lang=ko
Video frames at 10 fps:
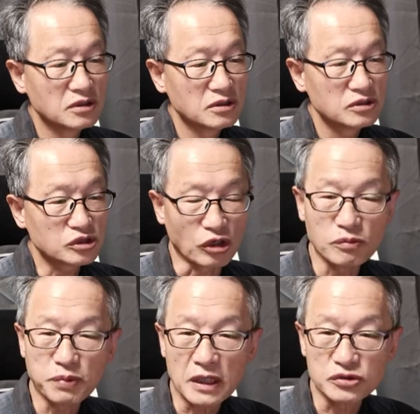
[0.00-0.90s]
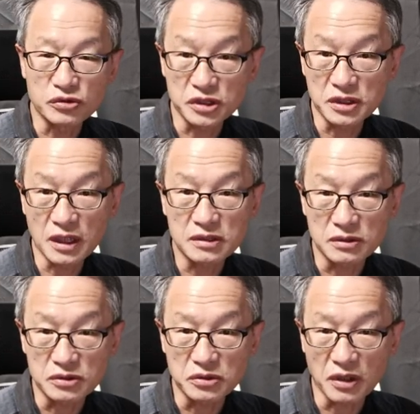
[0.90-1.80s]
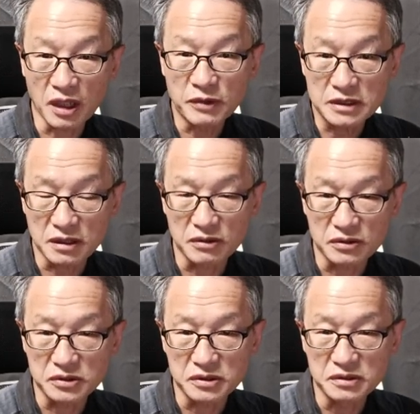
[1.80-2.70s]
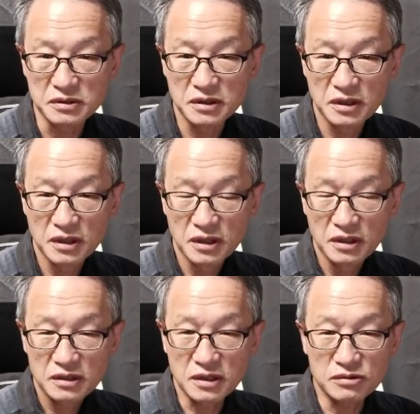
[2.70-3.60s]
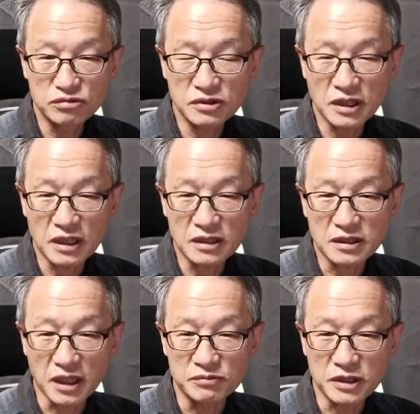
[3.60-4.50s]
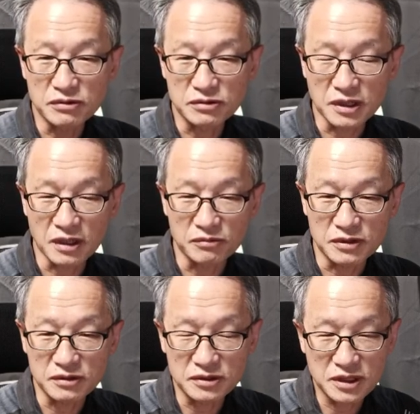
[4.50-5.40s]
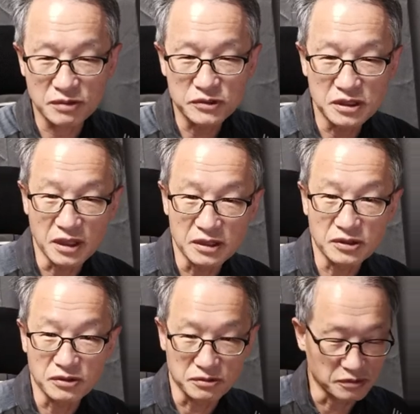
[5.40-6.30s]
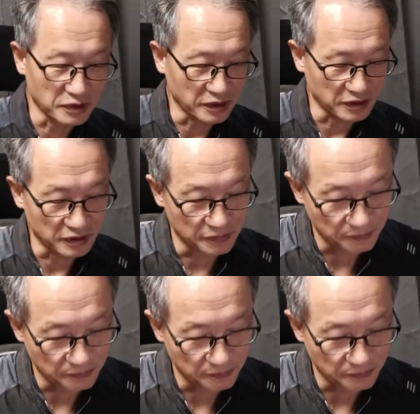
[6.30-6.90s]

정파 조직이다 그거죠. 하마스라는 것이. 그게 우리나라 대한민국 사람으로서는 참 이해하기 어려운데